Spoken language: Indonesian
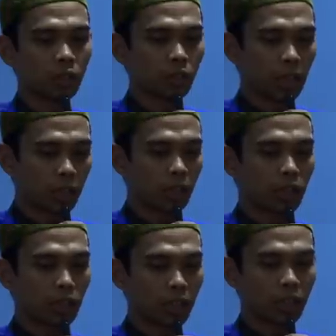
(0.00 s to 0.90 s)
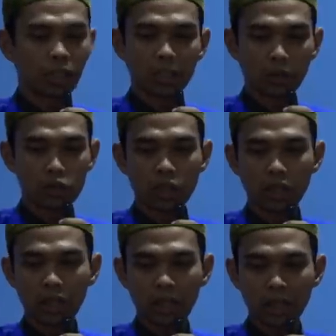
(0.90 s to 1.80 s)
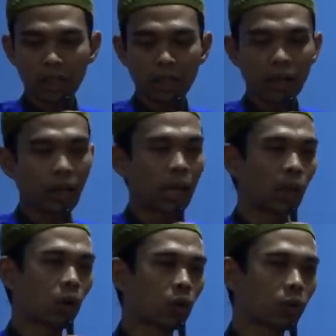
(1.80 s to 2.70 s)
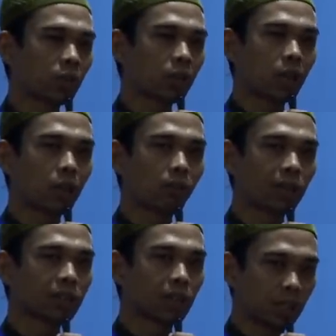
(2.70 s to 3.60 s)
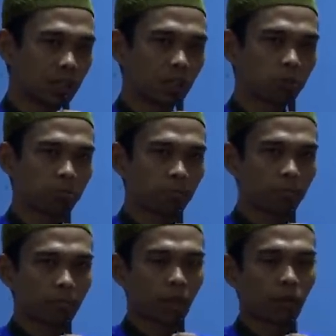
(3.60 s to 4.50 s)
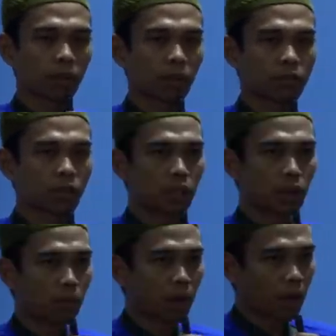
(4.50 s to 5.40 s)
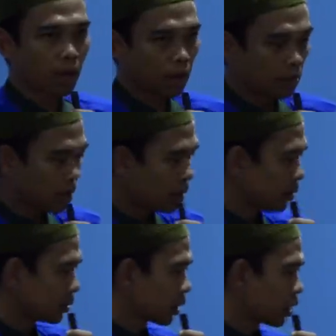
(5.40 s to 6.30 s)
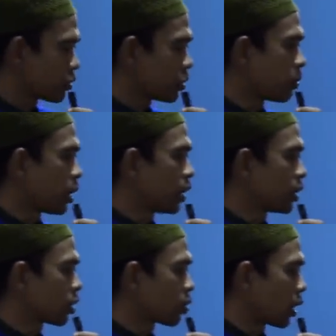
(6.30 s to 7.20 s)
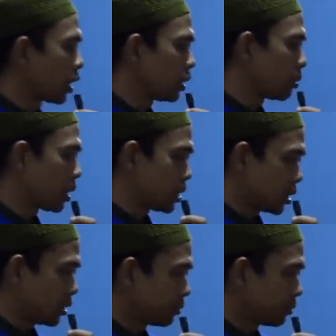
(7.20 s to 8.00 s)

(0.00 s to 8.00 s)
dari negeri kita Nusantara Nawawi al Bantan. nama tafsirnya Marah Labid Kashfi Ma'anil Quranil Majid